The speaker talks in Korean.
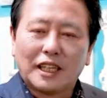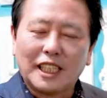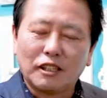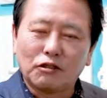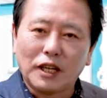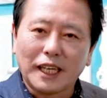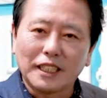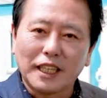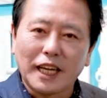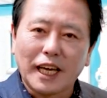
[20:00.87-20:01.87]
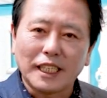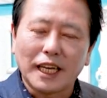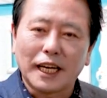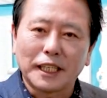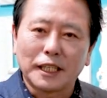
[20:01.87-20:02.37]
일부 엠비의
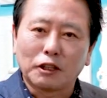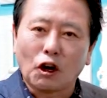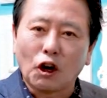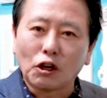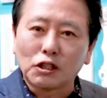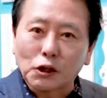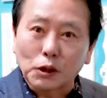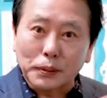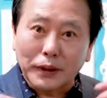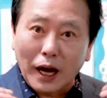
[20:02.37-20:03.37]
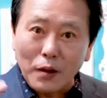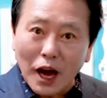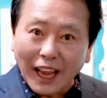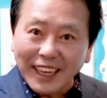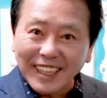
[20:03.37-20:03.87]
이야기를 더 듣고
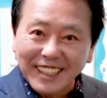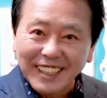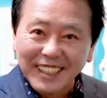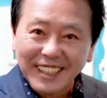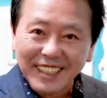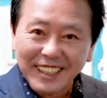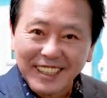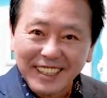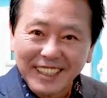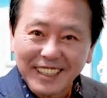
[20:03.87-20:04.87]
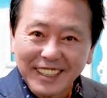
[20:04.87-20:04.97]
싶다면